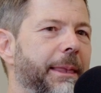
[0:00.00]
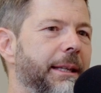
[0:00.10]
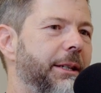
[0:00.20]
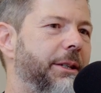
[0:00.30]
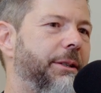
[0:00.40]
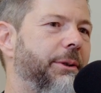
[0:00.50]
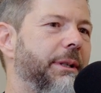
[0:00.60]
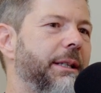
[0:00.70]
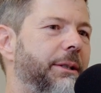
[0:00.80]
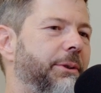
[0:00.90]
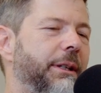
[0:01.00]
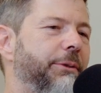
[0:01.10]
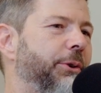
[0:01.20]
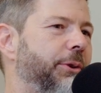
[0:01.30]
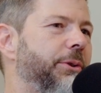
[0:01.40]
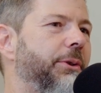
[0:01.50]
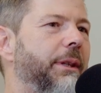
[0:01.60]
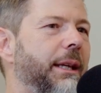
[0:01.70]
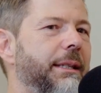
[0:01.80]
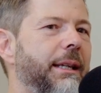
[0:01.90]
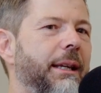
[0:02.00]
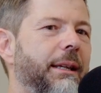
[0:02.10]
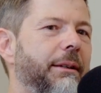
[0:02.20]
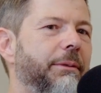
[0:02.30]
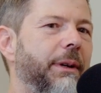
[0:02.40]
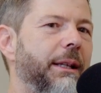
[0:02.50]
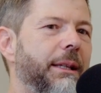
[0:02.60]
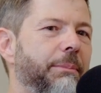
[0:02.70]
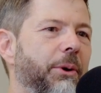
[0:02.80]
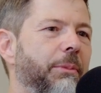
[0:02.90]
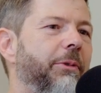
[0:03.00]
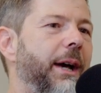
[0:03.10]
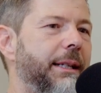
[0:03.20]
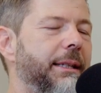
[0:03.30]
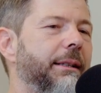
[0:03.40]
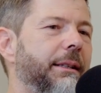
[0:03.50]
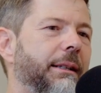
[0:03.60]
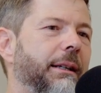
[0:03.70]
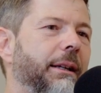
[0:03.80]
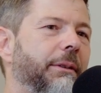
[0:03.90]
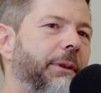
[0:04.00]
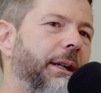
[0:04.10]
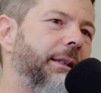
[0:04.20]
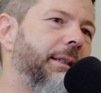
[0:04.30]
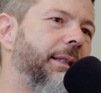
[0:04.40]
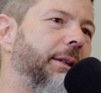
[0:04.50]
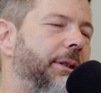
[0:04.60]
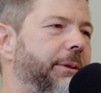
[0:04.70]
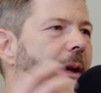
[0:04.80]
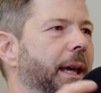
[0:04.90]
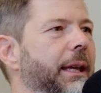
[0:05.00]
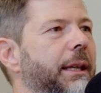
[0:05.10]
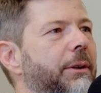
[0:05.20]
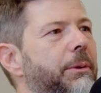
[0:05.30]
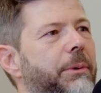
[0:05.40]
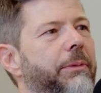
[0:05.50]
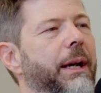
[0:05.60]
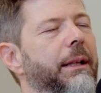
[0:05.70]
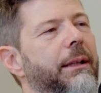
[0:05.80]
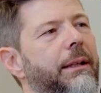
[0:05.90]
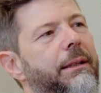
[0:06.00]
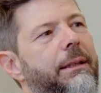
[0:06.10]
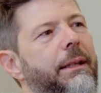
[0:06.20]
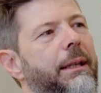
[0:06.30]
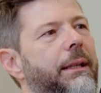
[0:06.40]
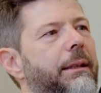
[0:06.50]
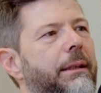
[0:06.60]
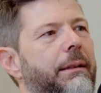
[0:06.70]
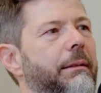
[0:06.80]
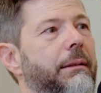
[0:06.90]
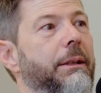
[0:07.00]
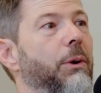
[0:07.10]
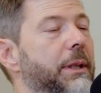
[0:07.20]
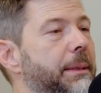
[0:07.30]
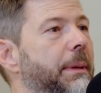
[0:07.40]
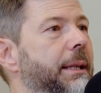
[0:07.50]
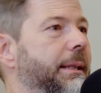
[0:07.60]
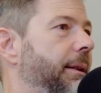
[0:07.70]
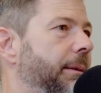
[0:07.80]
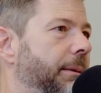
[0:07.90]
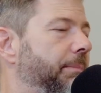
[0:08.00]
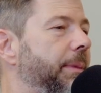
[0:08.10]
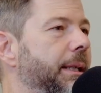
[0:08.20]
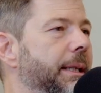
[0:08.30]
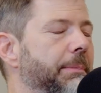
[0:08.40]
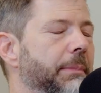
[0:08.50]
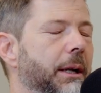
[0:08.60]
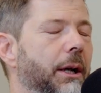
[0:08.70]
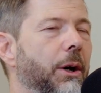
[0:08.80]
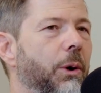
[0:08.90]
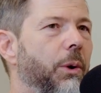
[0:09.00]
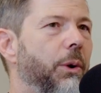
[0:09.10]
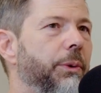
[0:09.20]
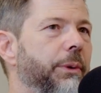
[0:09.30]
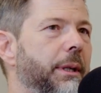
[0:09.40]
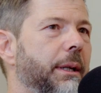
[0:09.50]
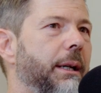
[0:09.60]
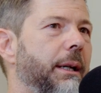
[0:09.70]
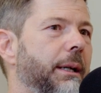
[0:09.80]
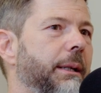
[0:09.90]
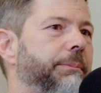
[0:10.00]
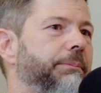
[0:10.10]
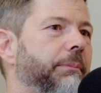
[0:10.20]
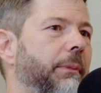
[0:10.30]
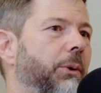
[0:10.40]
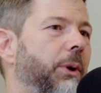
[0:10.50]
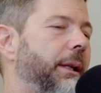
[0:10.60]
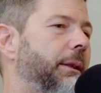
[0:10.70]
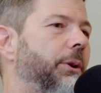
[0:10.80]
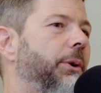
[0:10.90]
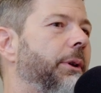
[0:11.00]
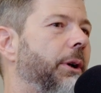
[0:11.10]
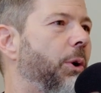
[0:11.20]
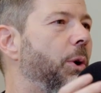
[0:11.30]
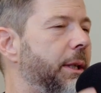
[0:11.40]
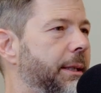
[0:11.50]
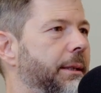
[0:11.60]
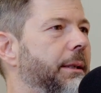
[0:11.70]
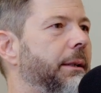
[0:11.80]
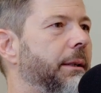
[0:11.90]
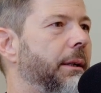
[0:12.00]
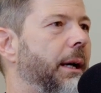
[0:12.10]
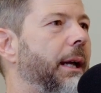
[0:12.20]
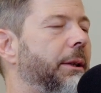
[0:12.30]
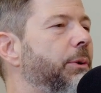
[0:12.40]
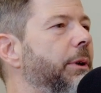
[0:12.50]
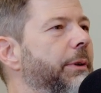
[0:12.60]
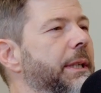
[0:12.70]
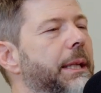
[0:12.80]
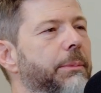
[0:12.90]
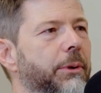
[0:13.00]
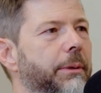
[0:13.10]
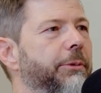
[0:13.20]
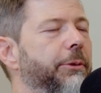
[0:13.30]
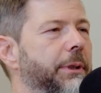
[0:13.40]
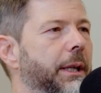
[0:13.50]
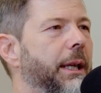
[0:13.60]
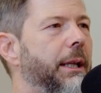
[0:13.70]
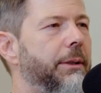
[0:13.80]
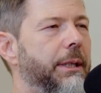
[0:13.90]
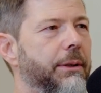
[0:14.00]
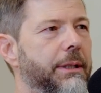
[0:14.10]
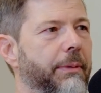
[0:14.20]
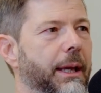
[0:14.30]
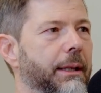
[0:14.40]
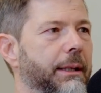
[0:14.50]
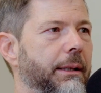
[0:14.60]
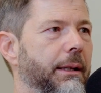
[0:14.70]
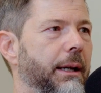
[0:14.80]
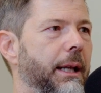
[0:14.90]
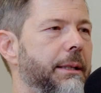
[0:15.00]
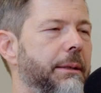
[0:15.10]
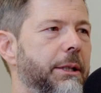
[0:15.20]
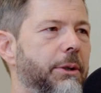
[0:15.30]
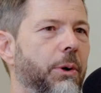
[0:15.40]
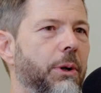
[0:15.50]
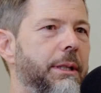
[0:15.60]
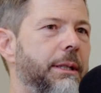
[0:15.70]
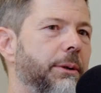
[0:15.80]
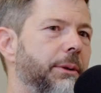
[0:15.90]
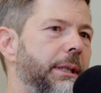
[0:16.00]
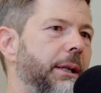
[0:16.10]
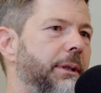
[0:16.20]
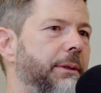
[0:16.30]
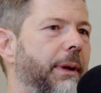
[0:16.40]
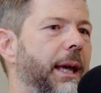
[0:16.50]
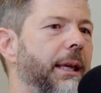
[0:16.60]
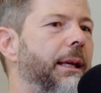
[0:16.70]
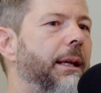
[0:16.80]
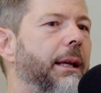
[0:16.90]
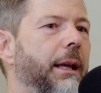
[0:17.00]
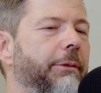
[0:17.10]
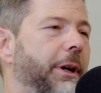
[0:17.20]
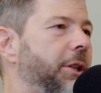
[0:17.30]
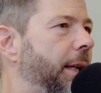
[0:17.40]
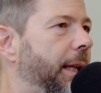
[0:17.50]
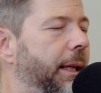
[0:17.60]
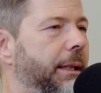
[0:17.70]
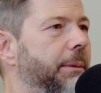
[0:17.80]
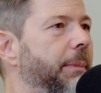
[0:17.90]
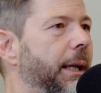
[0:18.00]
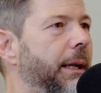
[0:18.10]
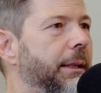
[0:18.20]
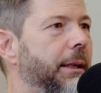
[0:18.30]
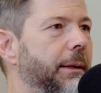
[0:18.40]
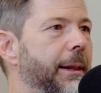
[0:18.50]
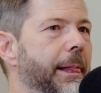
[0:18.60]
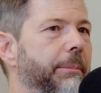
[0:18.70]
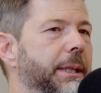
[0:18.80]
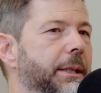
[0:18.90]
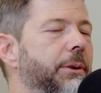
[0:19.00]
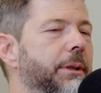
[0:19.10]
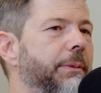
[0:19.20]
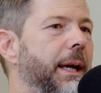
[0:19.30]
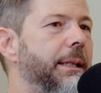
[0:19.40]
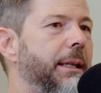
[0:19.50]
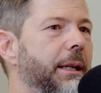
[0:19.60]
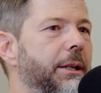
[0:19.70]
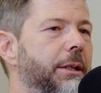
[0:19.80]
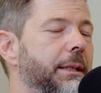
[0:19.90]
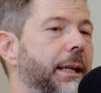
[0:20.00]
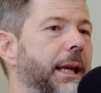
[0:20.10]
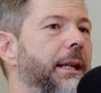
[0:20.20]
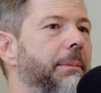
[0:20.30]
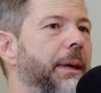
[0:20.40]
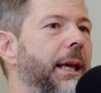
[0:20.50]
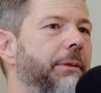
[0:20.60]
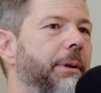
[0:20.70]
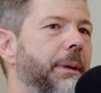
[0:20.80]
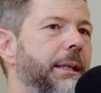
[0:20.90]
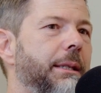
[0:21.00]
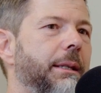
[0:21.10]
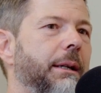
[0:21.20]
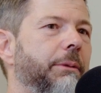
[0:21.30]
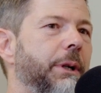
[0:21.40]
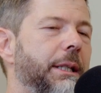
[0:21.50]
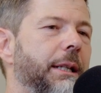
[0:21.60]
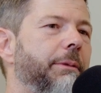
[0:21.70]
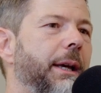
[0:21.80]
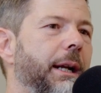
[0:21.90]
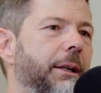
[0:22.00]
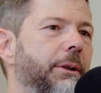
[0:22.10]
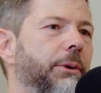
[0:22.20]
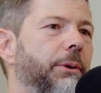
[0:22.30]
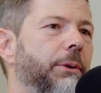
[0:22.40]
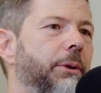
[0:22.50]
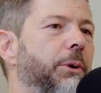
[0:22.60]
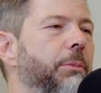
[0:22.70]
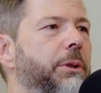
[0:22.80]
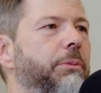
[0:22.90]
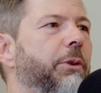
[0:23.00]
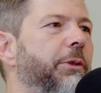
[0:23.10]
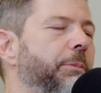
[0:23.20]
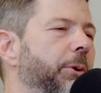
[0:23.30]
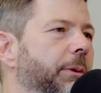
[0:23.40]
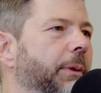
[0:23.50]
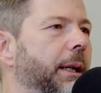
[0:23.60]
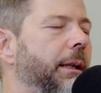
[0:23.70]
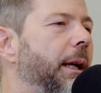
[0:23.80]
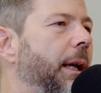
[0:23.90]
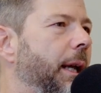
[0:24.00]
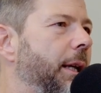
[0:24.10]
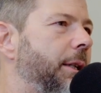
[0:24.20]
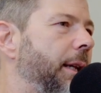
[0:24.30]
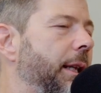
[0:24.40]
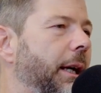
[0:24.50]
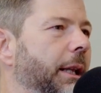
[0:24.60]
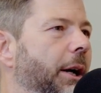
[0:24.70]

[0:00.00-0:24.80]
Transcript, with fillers: Das ist so, dass durch die Photosynthese, wenn die Bäume wachsen, wird CO2 umgewandelt in, in Holzmasse im Prinzip. Und ähm, ein Tonner Holz hat ungefähr 750 Kilo CO2 drin. Also ist Holz und CO2 fast gleich zum Rechnen, beziehungsweise ist es gerne mehr, wenn man jetzt äh, Wurzelwerk und Humus, wo aufgebaut wird, ist je nach